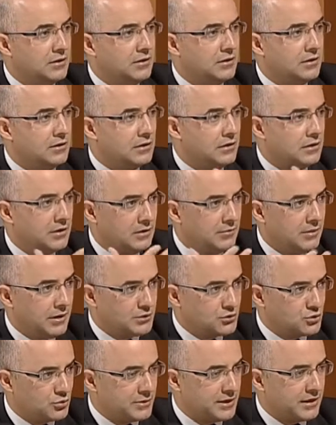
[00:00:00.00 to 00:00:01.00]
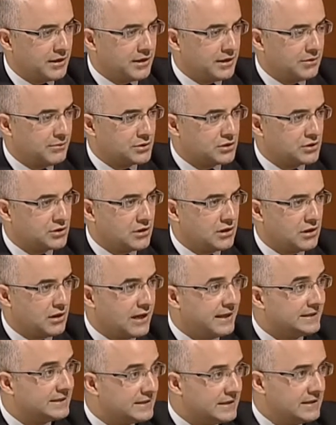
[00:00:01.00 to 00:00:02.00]
المحسوبين على بشار
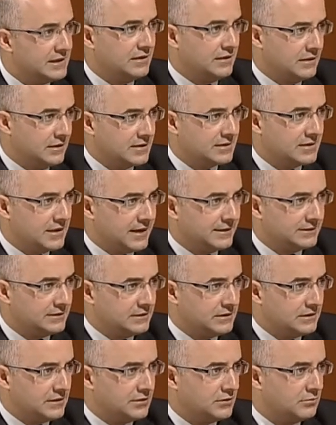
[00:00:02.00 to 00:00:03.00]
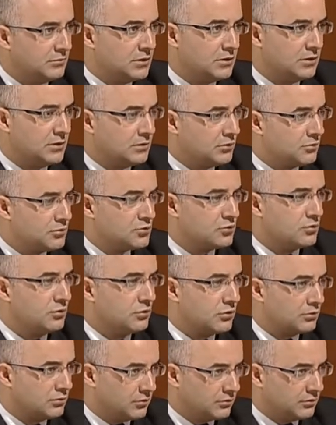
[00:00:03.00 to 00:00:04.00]
العاديين الناس العاديين من أنهم يزوروا
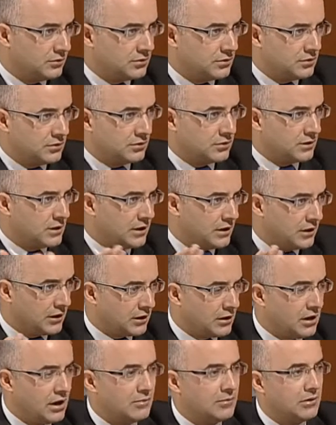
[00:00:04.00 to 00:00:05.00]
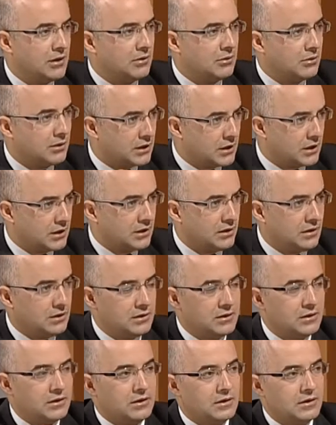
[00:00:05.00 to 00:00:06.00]
الأردن كإقامة وك
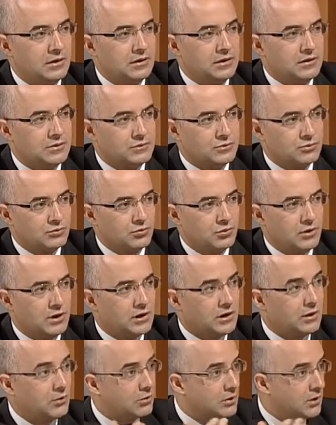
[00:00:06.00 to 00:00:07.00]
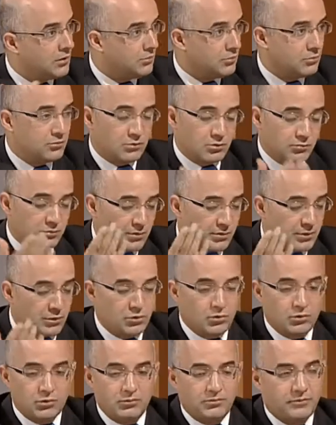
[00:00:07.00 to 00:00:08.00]
زوار أو كم ربما
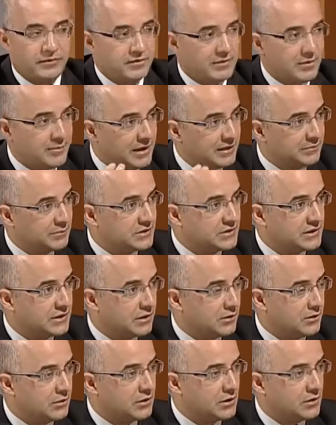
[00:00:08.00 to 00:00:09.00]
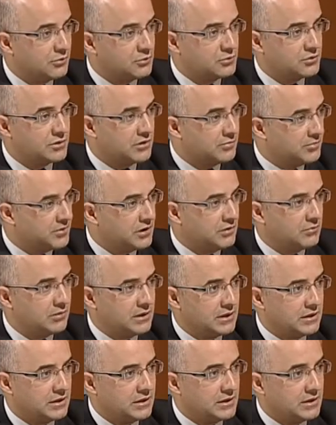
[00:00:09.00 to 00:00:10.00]
يكونوا فيما بعد بصيغ أخرى مستثمرية
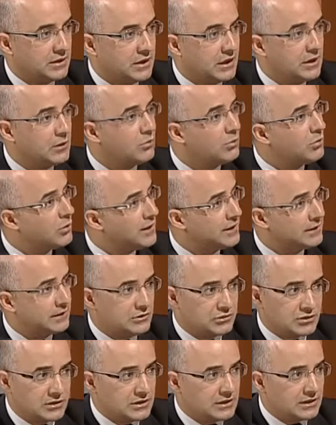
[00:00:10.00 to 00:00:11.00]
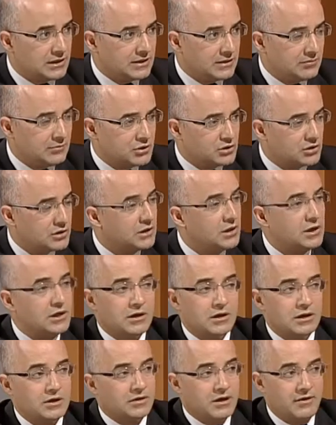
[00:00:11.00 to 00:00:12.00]
وما إلى ذلك هل ممكن أن يتجدد هذا المشهد
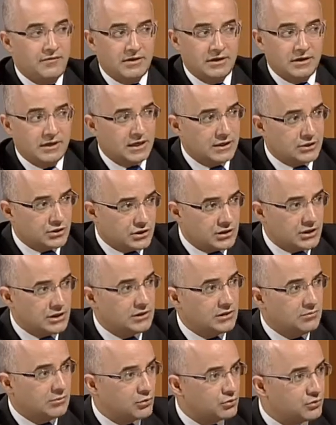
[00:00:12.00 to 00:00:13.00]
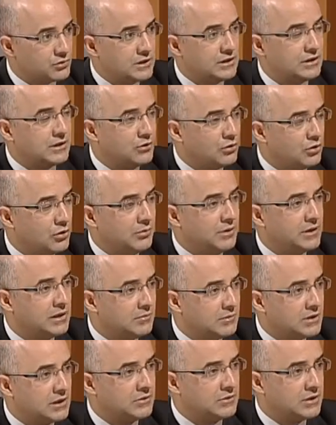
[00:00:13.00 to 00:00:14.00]
إضافة للاجئين الموجودين اليوم
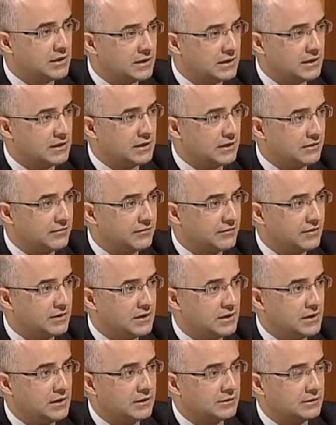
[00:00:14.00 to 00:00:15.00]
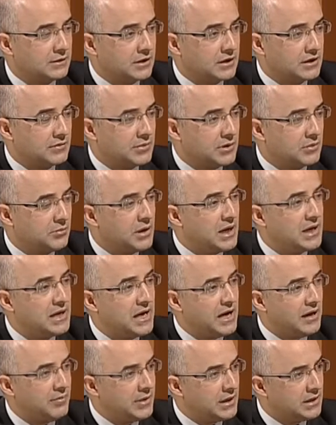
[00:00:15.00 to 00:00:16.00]
عندنا 130 ألف تقريبا ما
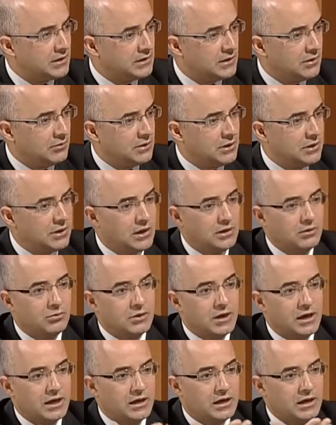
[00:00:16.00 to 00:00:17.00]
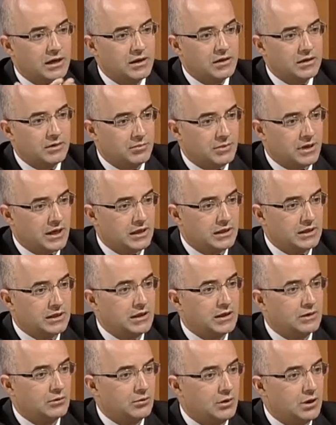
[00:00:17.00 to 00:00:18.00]
هي أعباء الدولة هل هناك
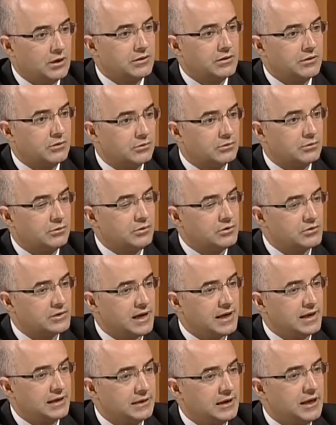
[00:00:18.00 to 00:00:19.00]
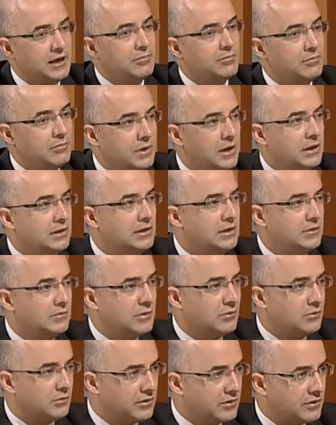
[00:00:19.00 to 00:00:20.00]
إمكانية أنه أيضا الأردن يحصل على دعم مادي
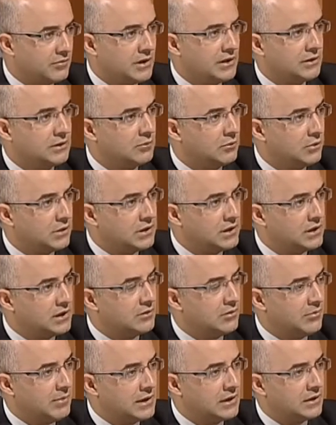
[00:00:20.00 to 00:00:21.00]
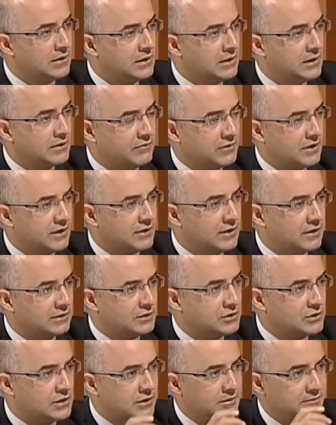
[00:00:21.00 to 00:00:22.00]
من المنظمات الدولية وما إلى ذلك في هذا
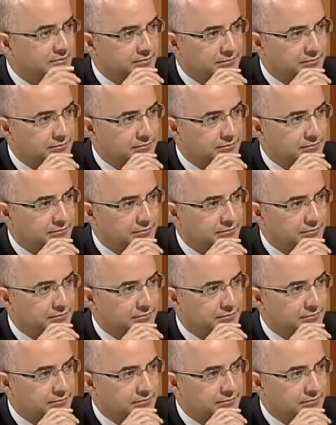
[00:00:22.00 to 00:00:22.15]
الاتجاه